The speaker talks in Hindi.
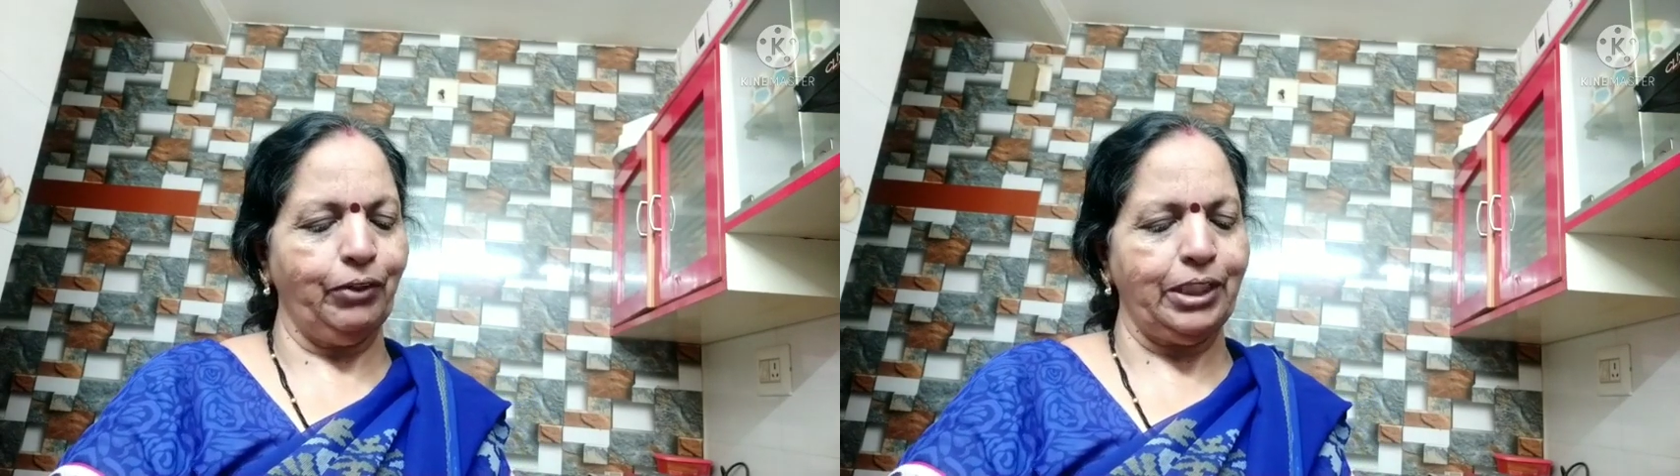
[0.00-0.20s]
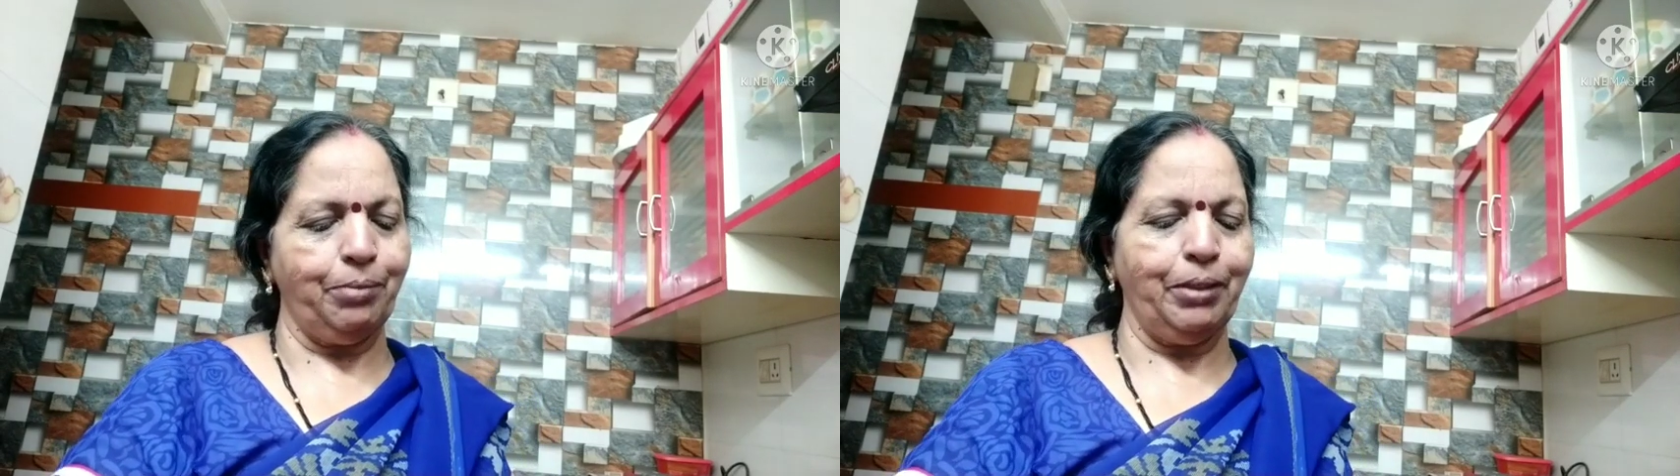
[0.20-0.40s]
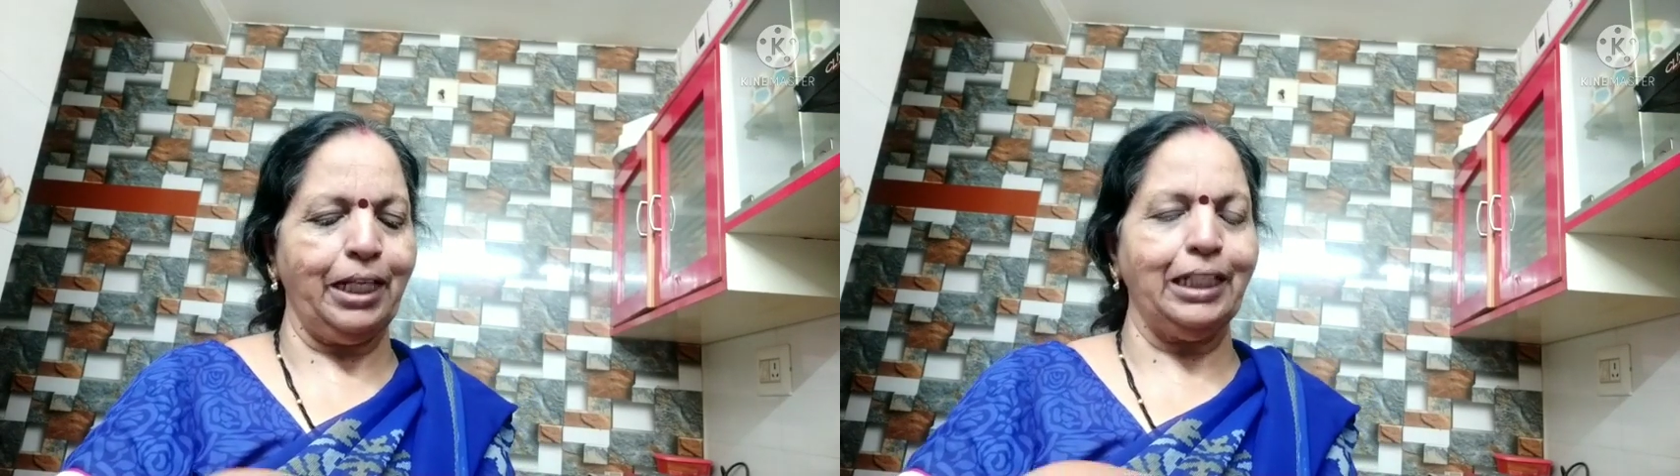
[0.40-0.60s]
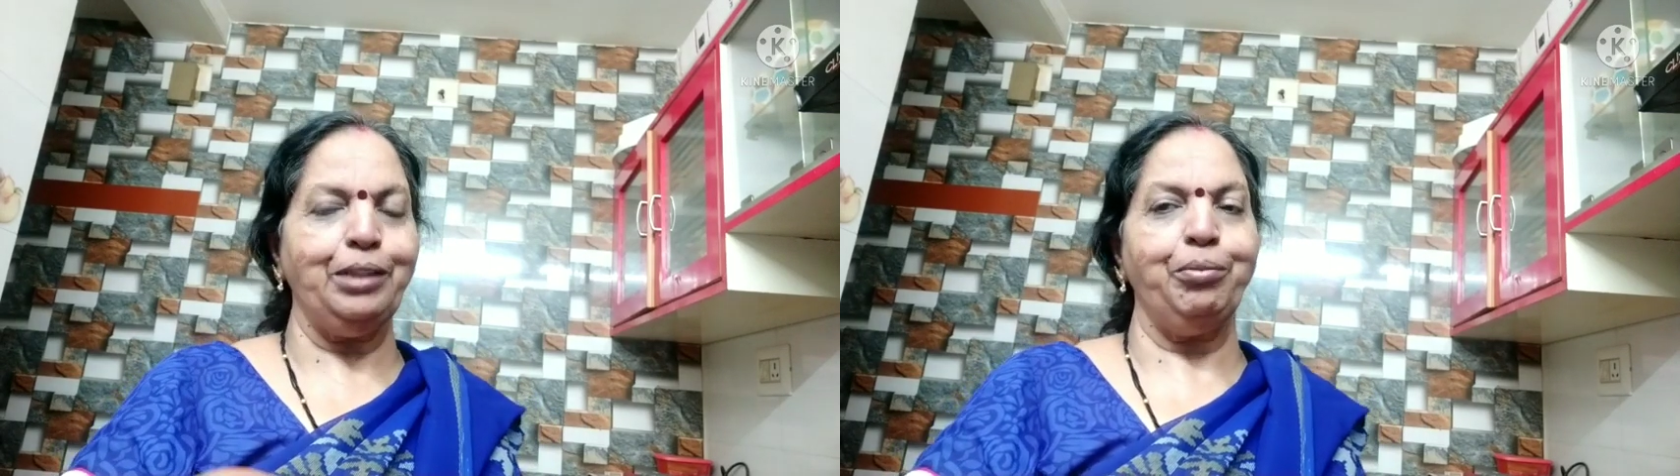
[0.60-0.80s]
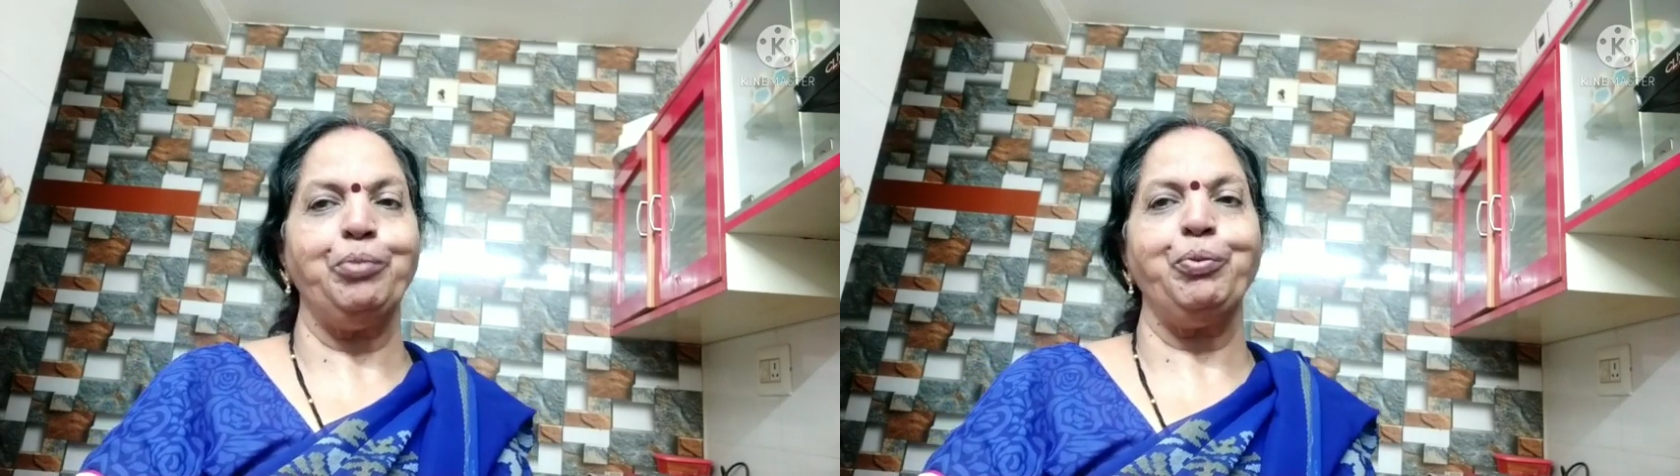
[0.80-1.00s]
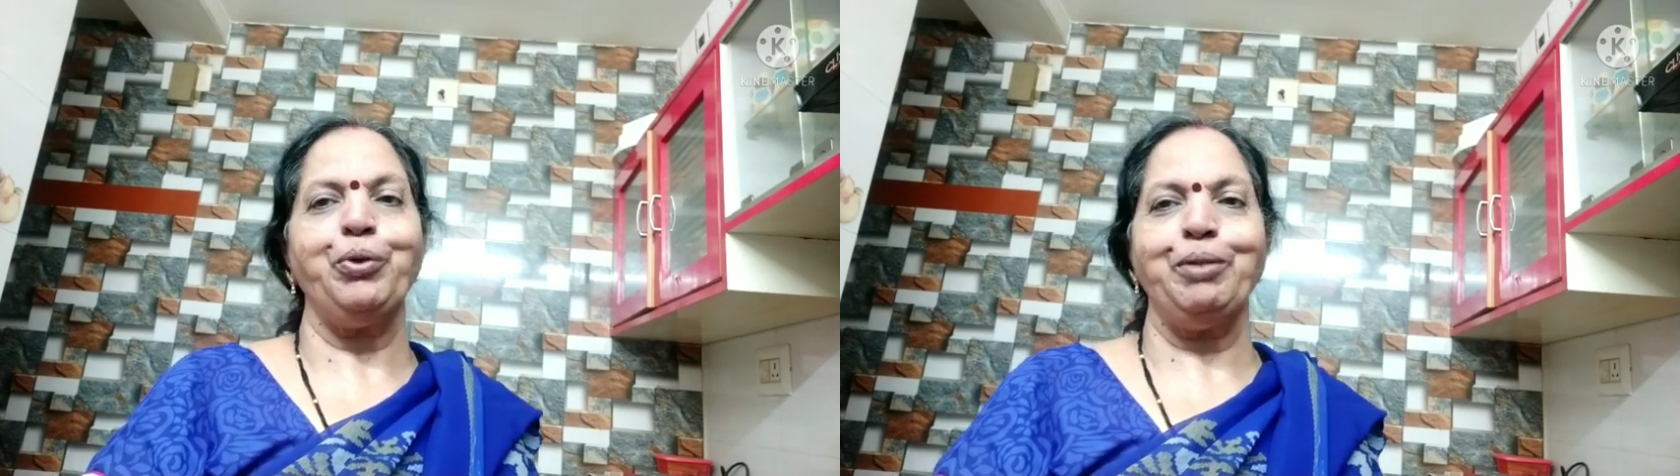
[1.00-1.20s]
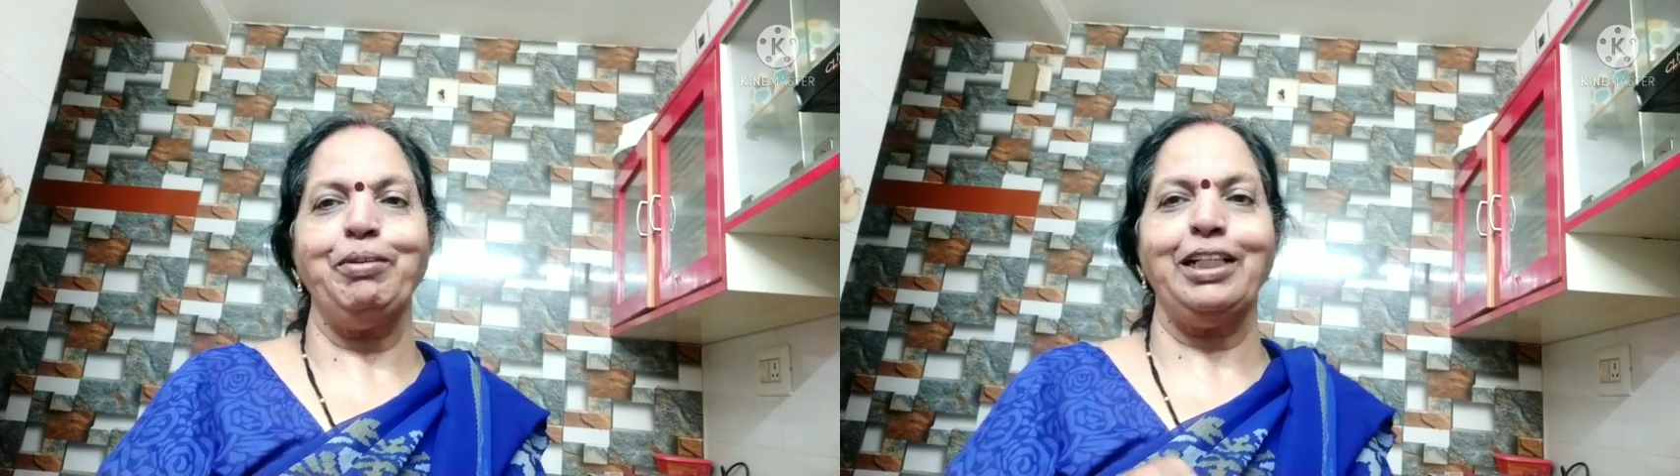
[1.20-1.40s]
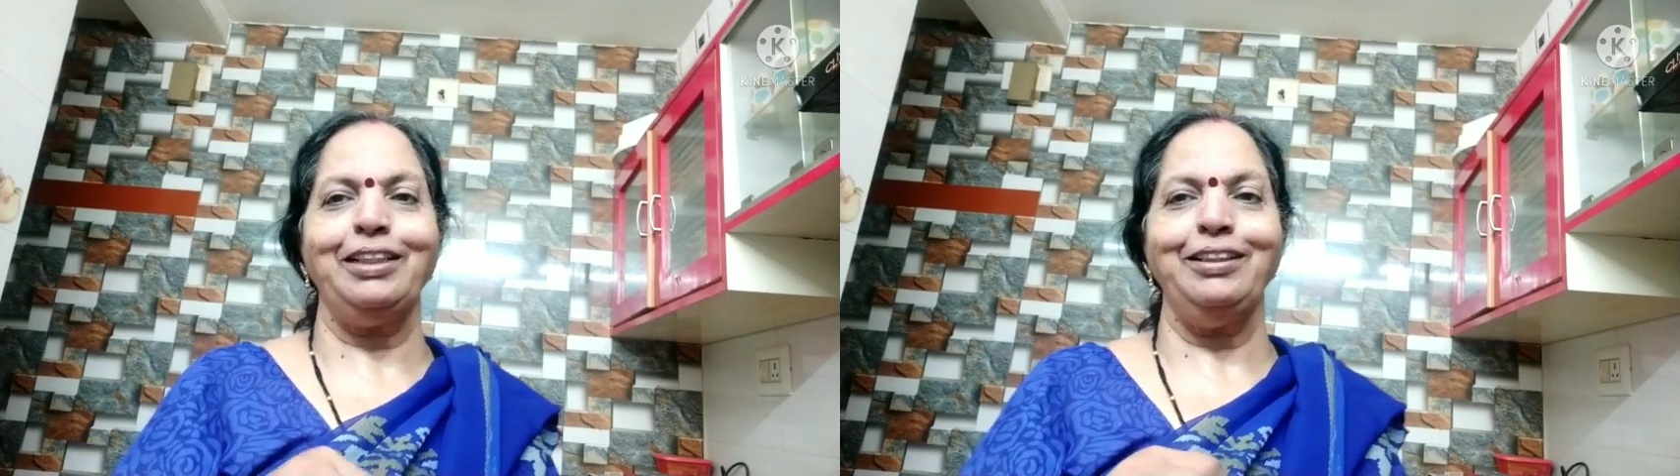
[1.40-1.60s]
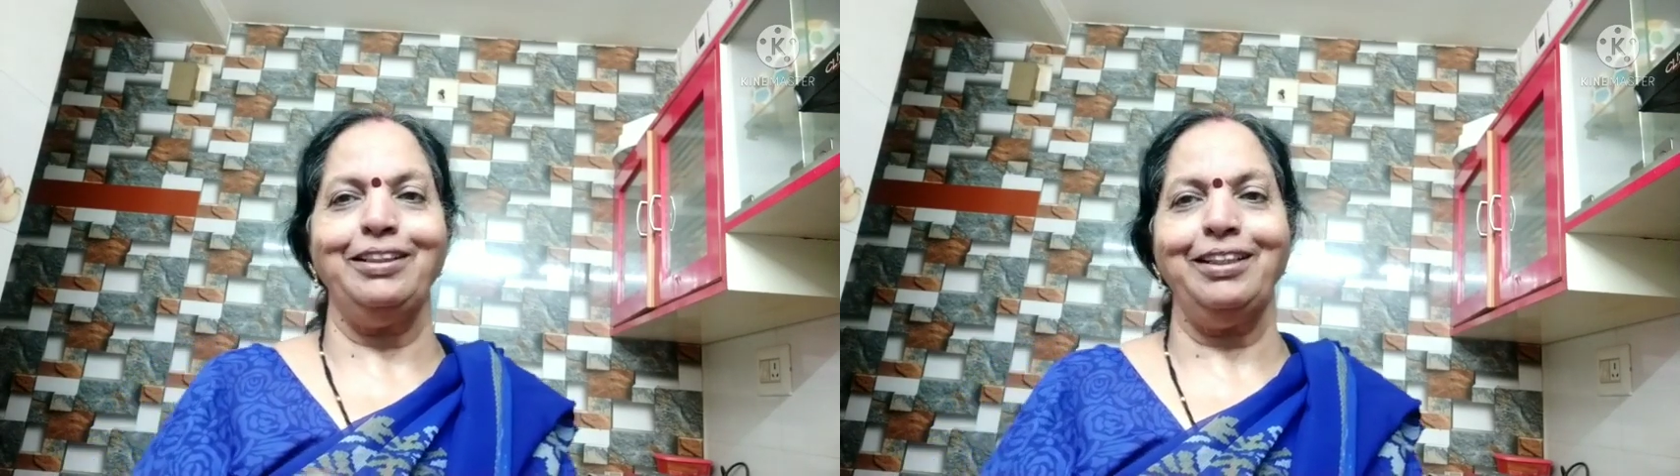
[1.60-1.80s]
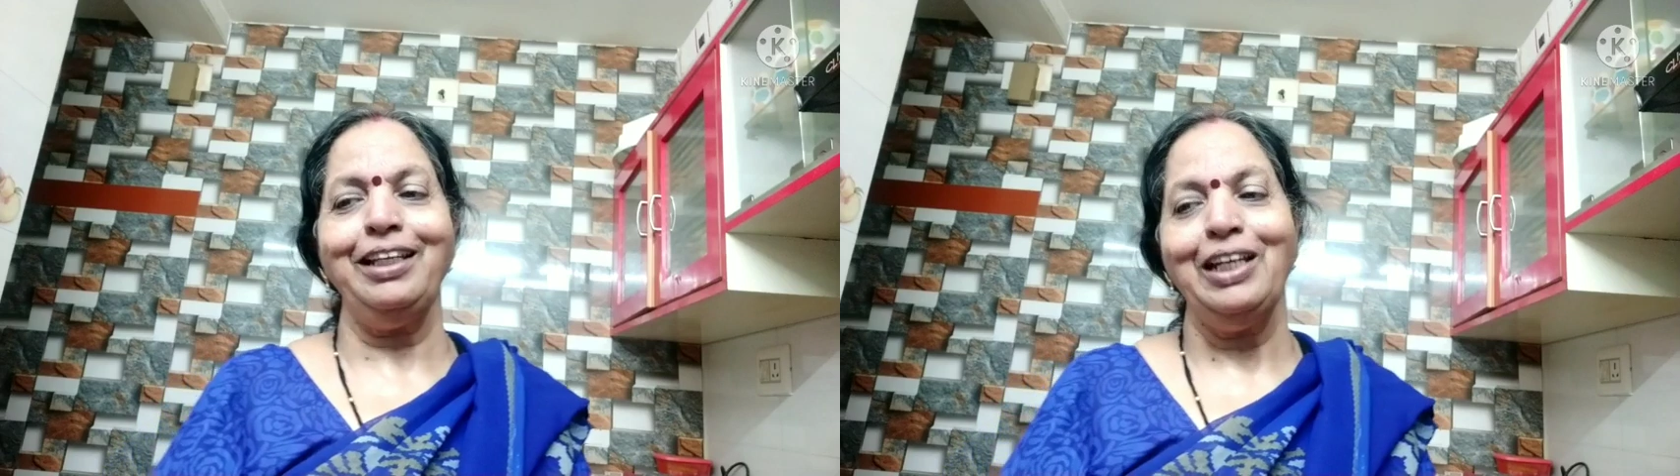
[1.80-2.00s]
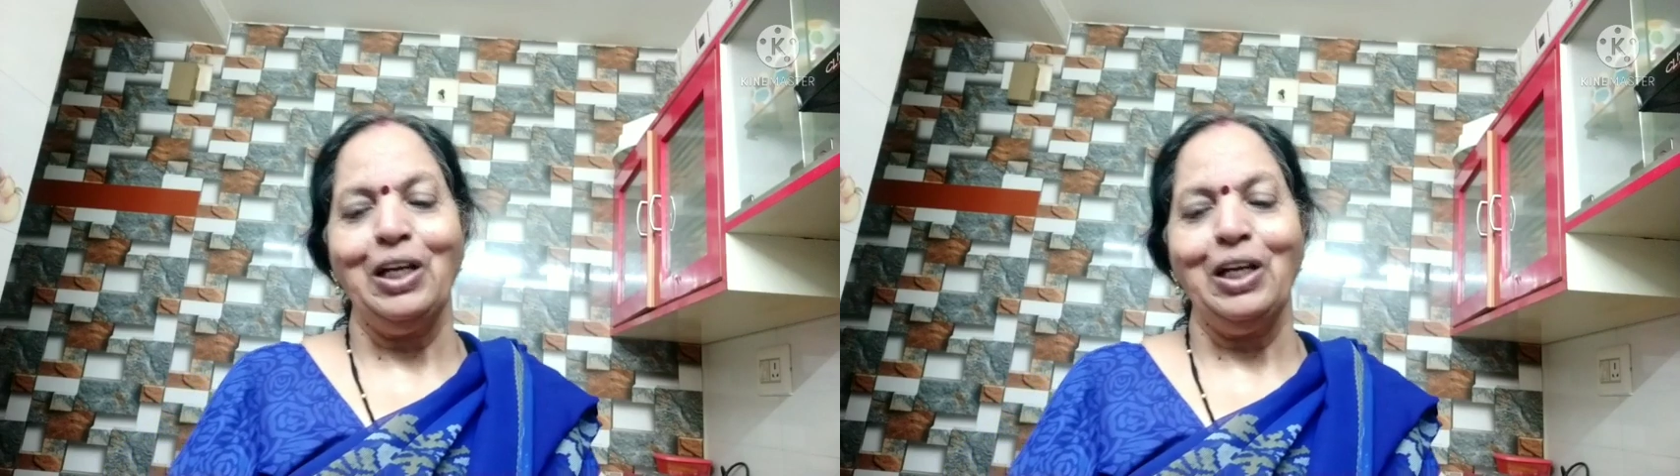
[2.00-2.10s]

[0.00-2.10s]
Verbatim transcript: फिर शिप्रा के लिए मैंने पोहे बना दिए थे